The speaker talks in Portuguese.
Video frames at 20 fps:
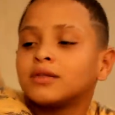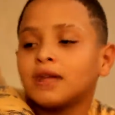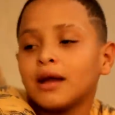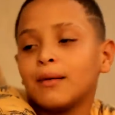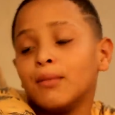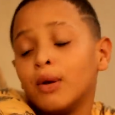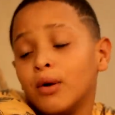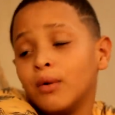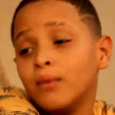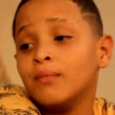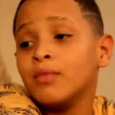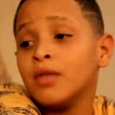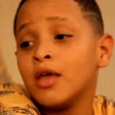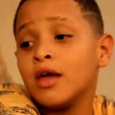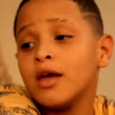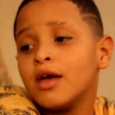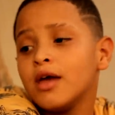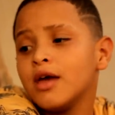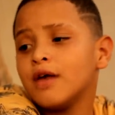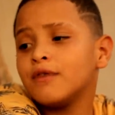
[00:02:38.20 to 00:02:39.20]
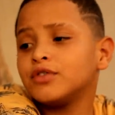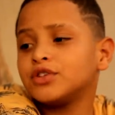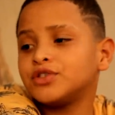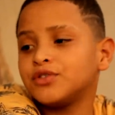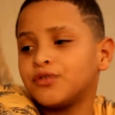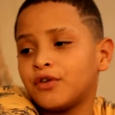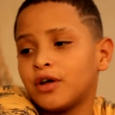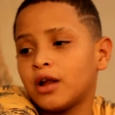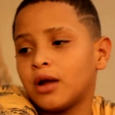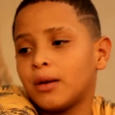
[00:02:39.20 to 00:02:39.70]
Tá bom, eu vou
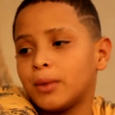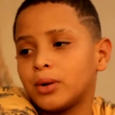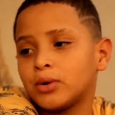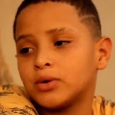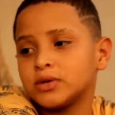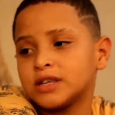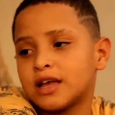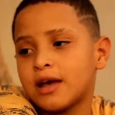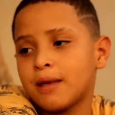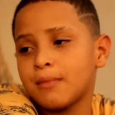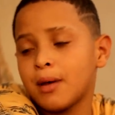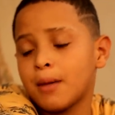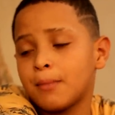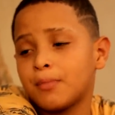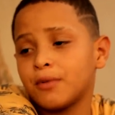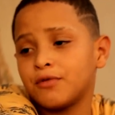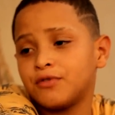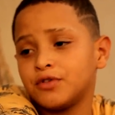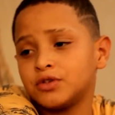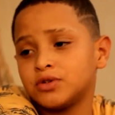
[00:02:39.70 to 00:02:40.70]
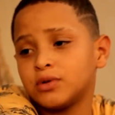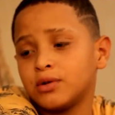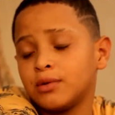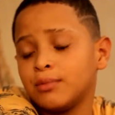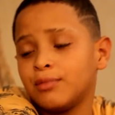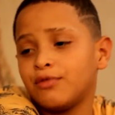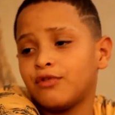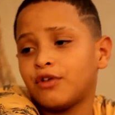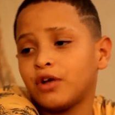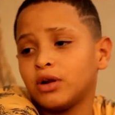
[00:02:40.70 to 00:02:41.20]
te falar uma coisa que a minha professora
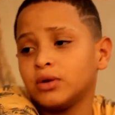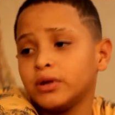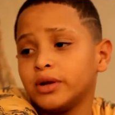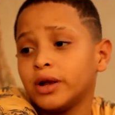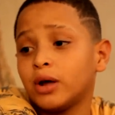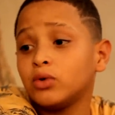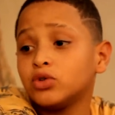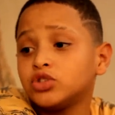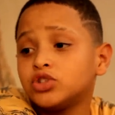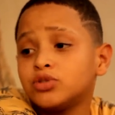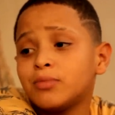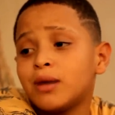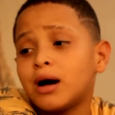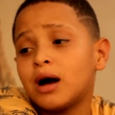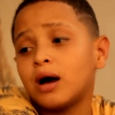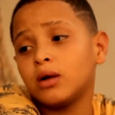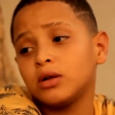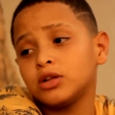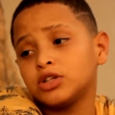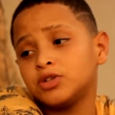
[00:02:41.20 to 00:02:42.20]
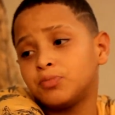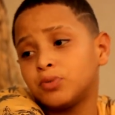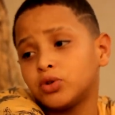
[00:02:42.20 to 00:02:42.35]
me falou na última aula de